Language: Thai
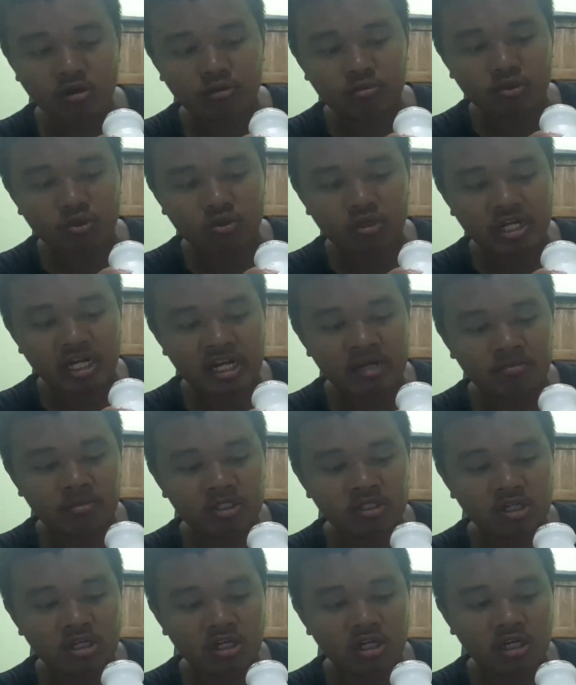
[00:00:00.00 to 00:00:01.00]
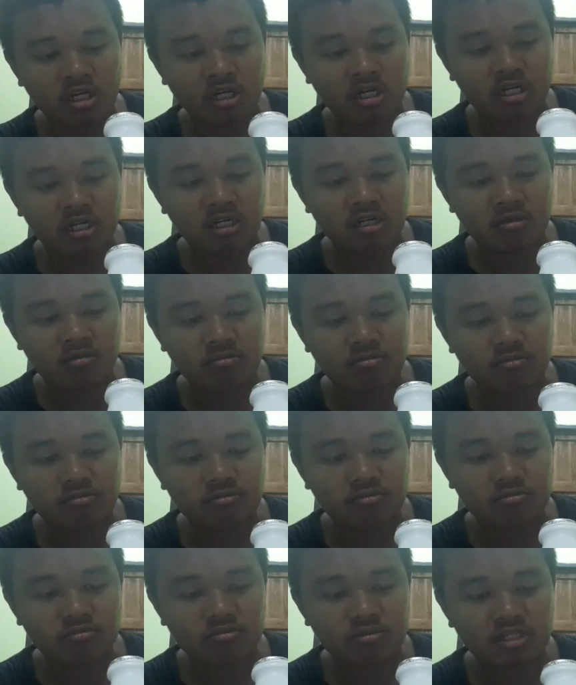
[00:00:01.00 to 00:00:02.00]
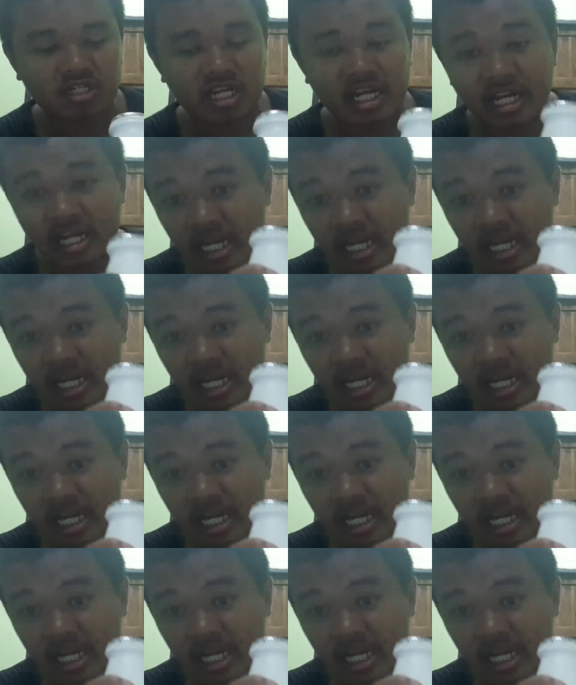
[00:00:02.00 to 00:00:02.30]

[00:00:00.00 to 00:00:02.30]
ที่ผมดูนะครับมันก็ค